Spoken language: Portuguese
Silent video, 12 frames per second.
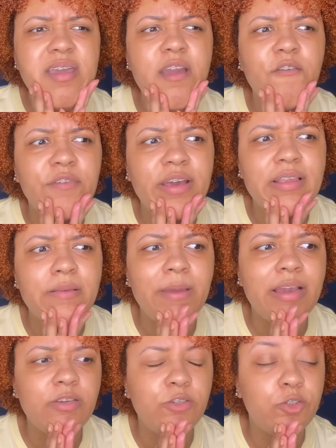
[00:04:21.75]
E eu fiquei assim
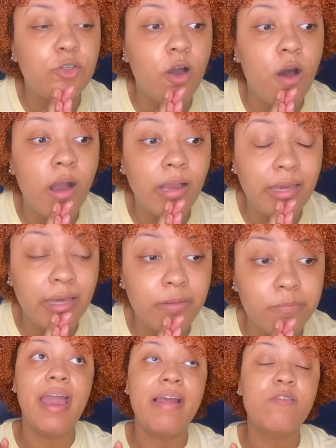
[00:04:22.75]
meio em choque.
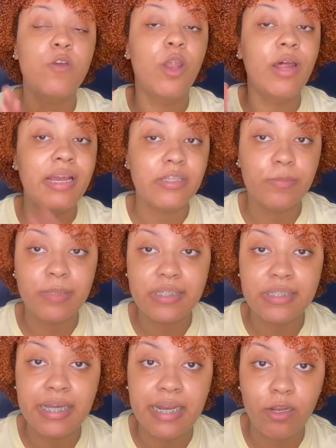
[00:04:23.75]
É, descolori a
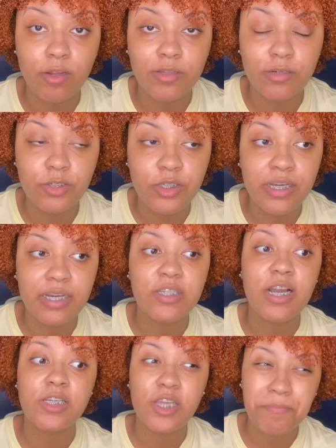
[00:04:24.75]
sobrancelha no outro dia,
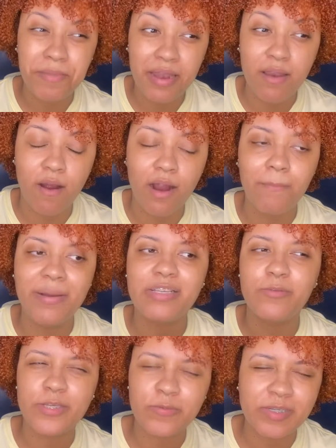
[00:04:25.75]
já achei melhor,
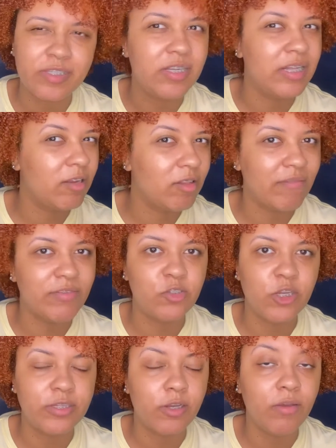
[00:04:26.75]
mas mesmo assim ainda não tava
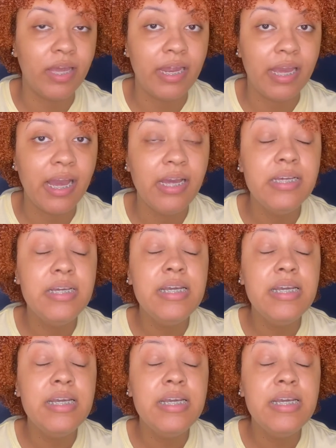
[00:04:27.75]
do jeito que eu queria.